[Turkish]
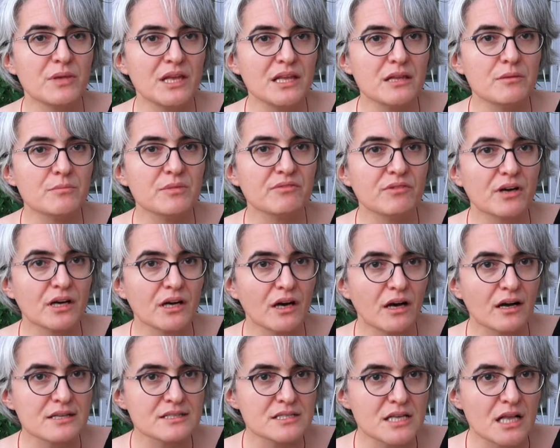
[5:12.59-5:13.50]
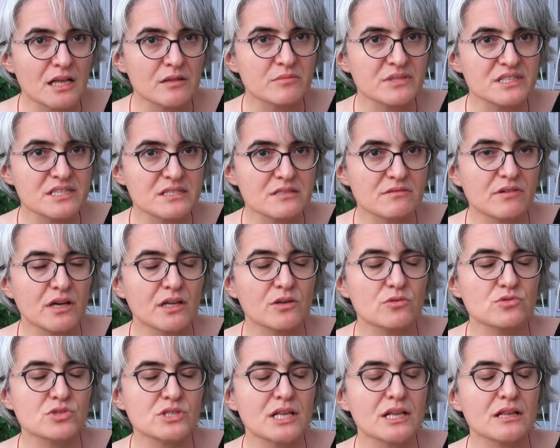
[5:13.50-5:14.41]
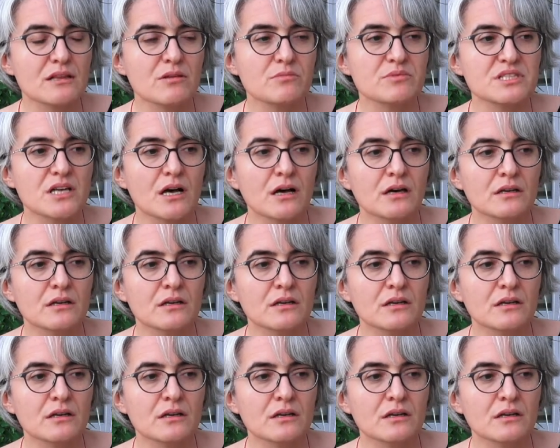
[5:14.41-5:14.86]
belli bir vaka azalması var. Özellikle biz